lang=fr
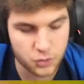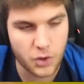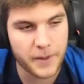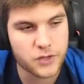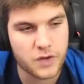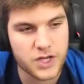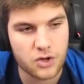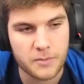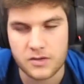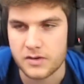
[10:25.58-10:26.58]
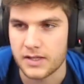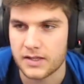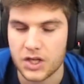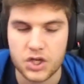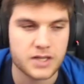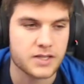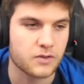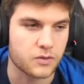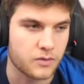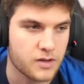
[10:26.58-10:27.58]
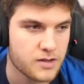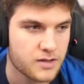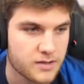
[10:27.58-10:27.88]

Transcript: Mais je dois pas tuer les gens parce que c'est tricher sinon, tu vois.